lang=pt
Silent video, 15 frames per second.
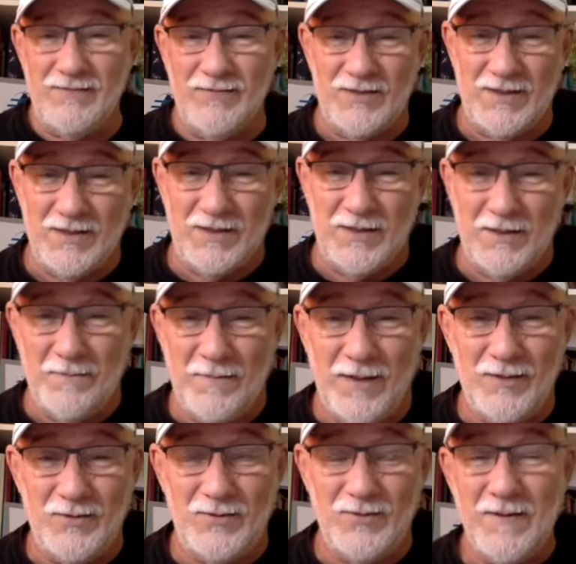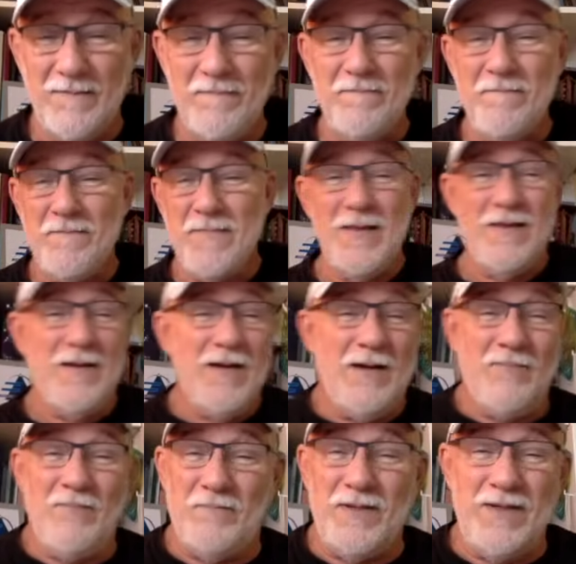vou ter que limpar tudo.
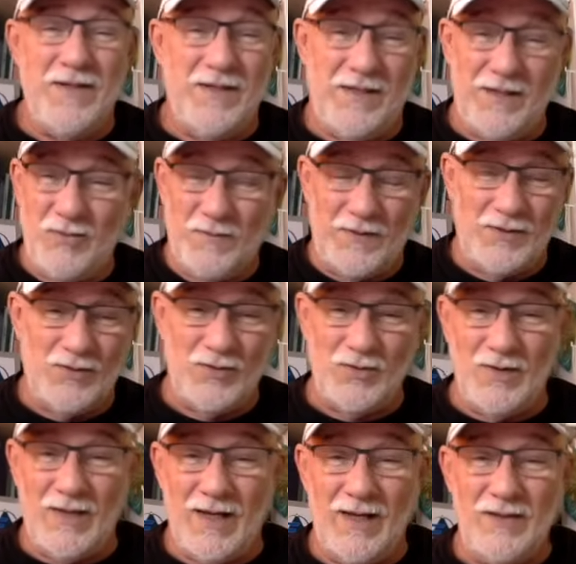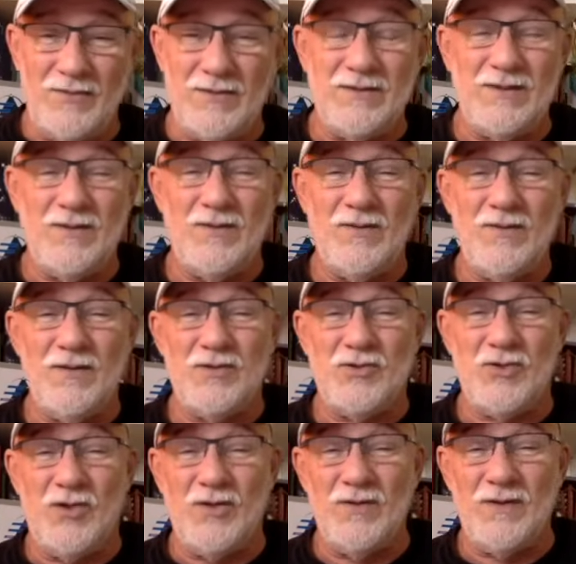Um brinquedo para todo lado. Então, antes
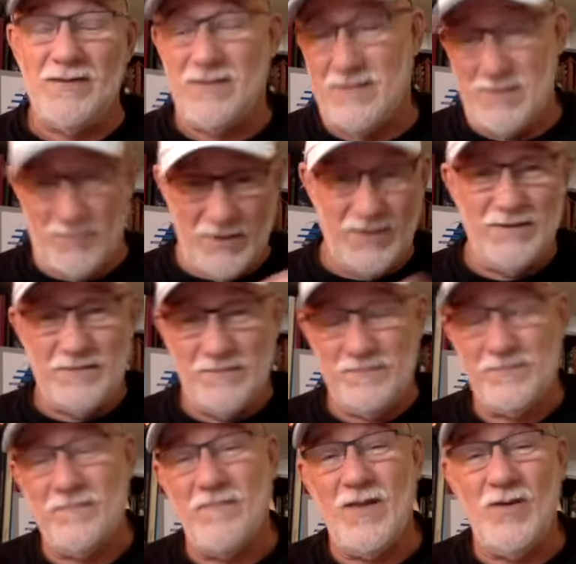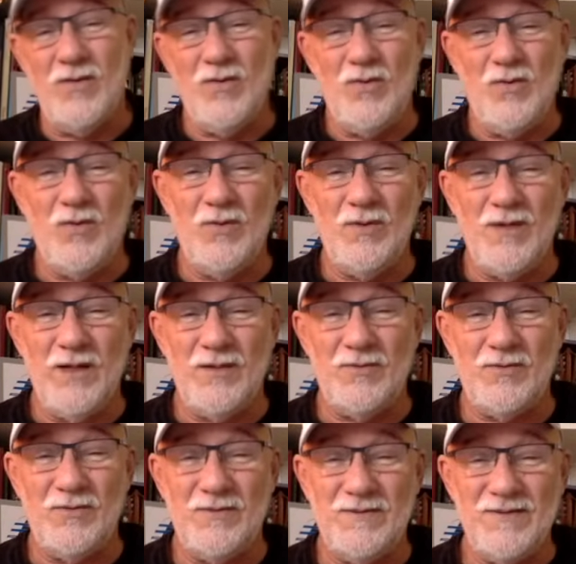de ontem, essa semana, o
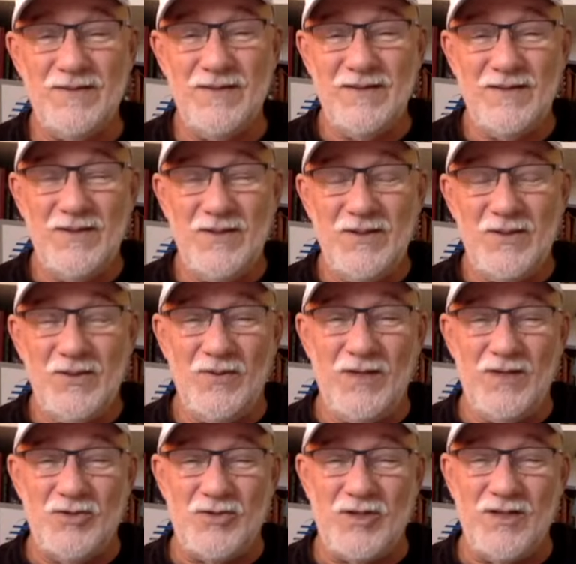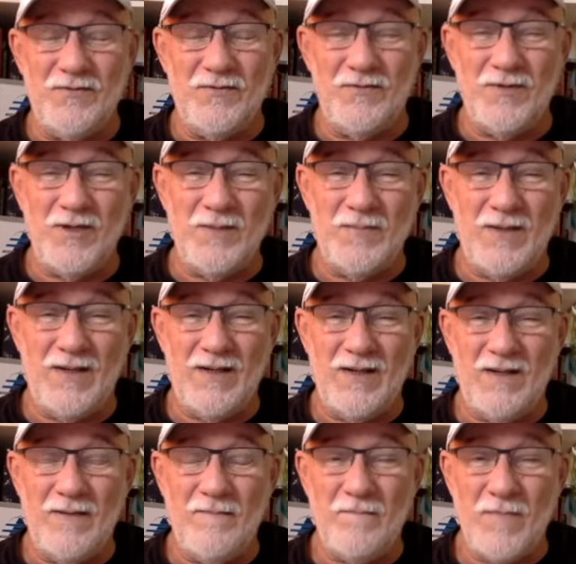Neto o Netinho foi
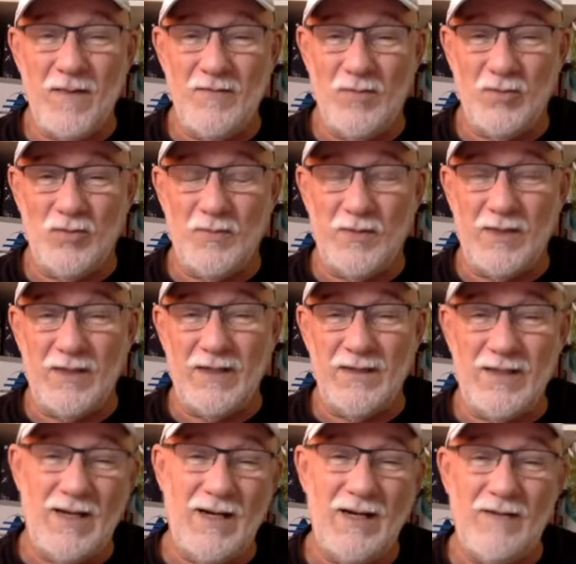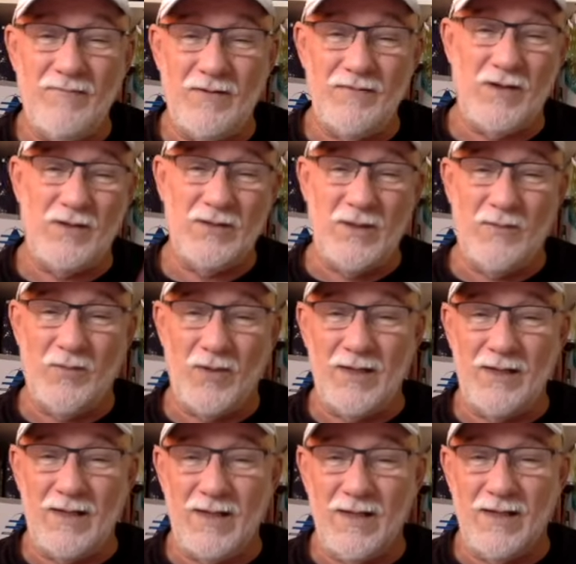para voltou para o Canadá, vai ficar uma
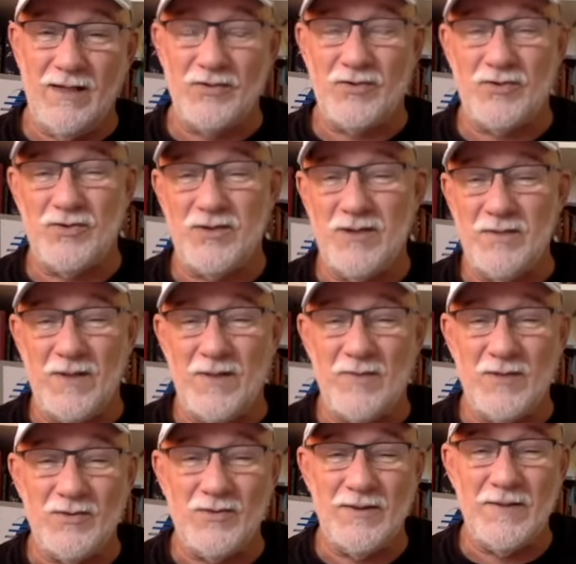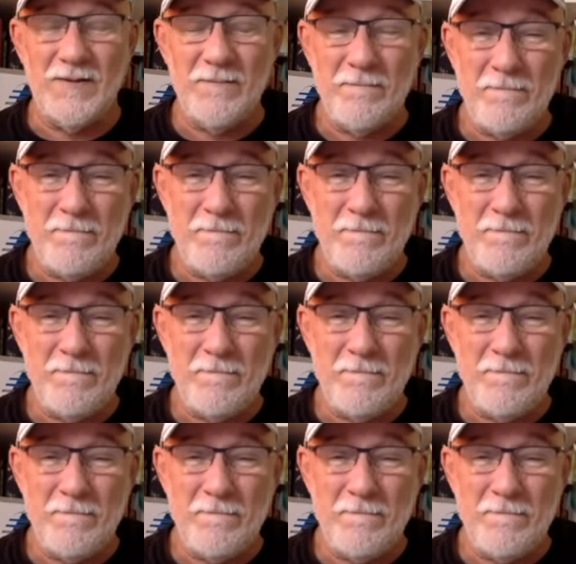temporada lá antes de ir para a Amazônia.